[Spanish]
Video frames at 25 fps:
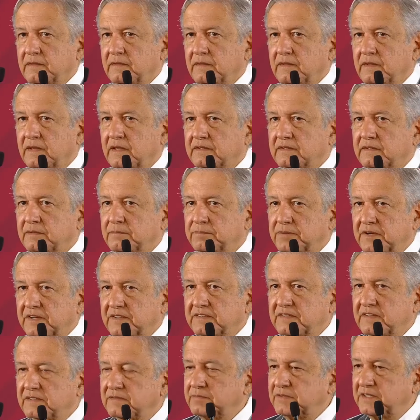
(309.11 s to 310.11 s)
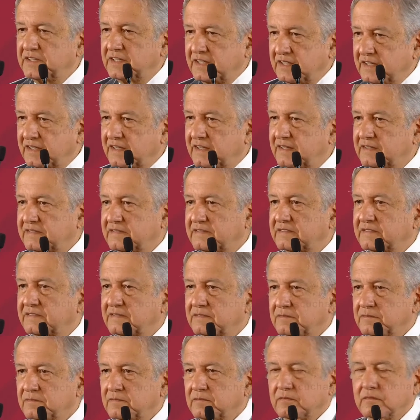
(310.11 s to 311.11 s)
las empresas mineras
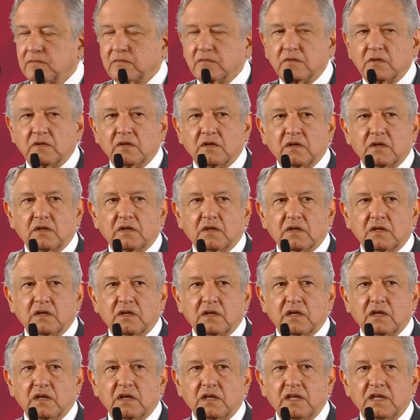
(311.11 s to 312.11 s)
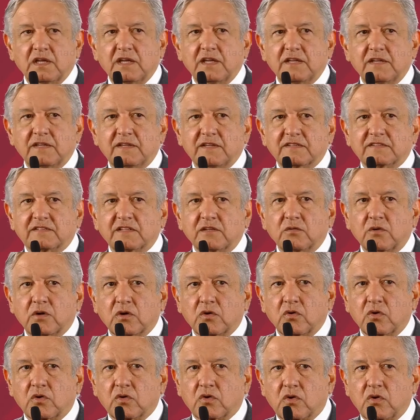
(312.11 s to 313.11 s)
y desde
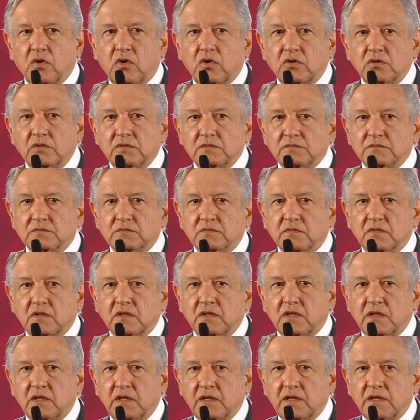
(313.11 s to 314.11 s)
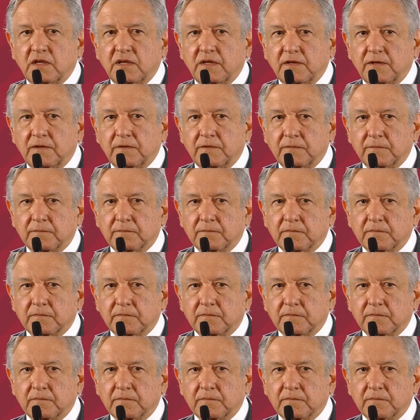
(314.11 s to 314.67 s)
luego con eh,